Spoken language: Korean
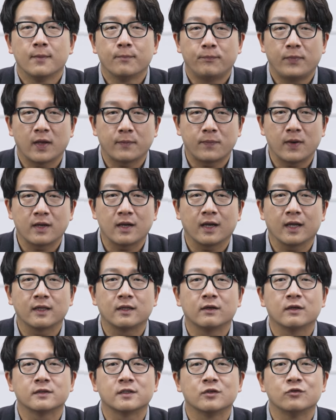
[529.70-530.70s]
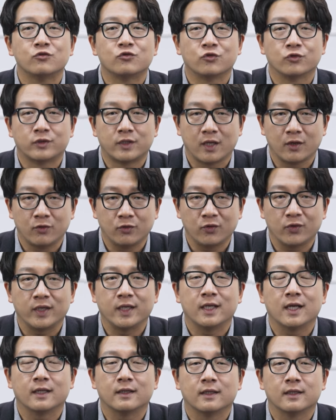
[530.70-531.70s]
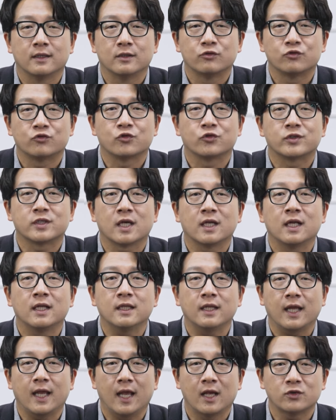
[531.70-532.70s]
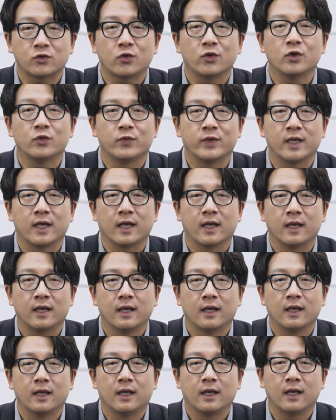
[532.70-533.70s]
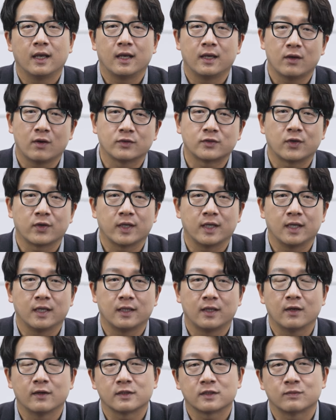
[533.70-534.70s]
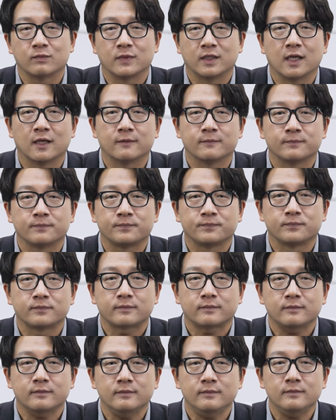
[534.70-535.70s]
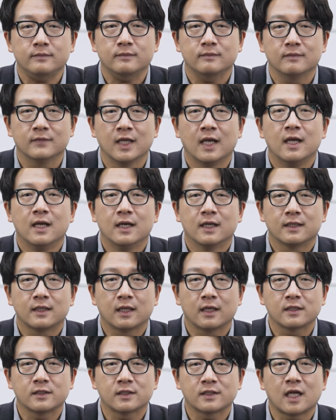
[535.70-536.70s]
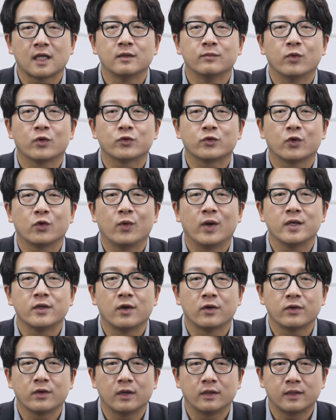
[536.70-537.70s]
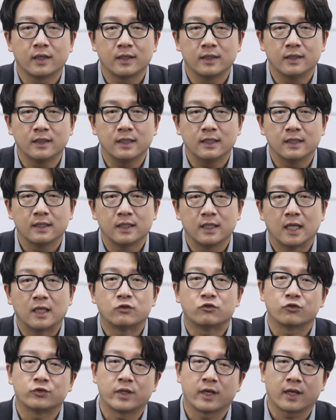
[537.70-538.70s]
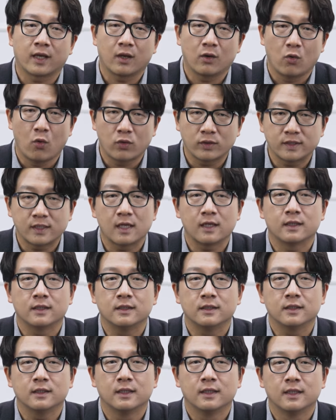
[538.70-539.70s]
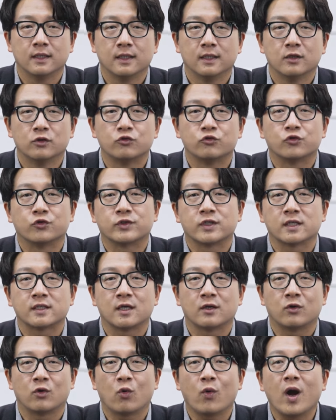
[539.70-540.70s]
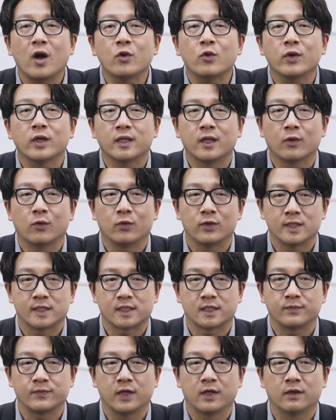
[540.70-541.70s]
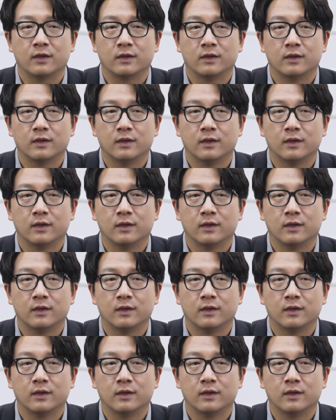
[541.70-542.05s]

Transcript: 빽빽하게 들어선 주택으로 인한 주차난 해소를 위해 형성이 되었습니다. 따라서 산복도로와 연결되는 주택의 옥상은 주차장으로 활용이 되고 있으며